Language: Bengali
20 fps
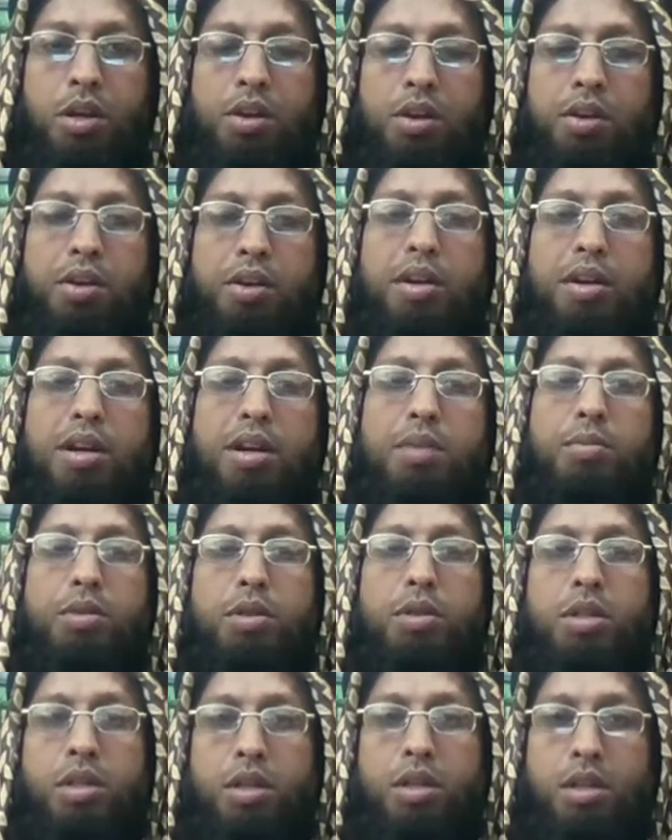
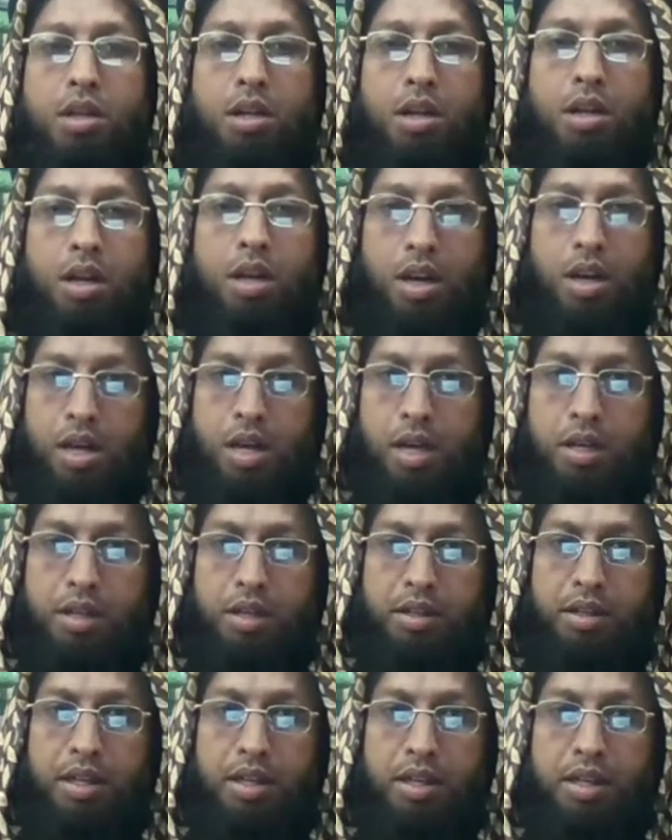একামতের আগ
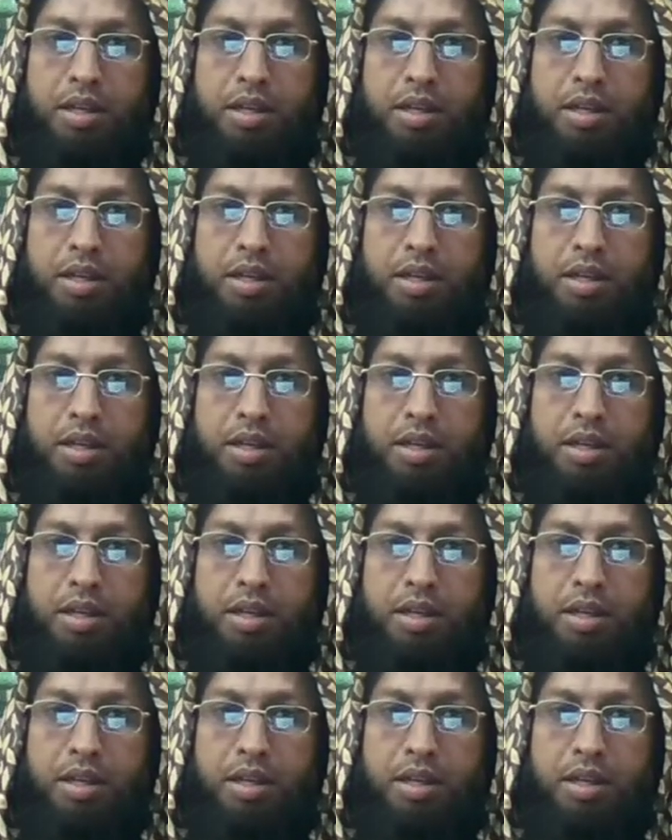থেকে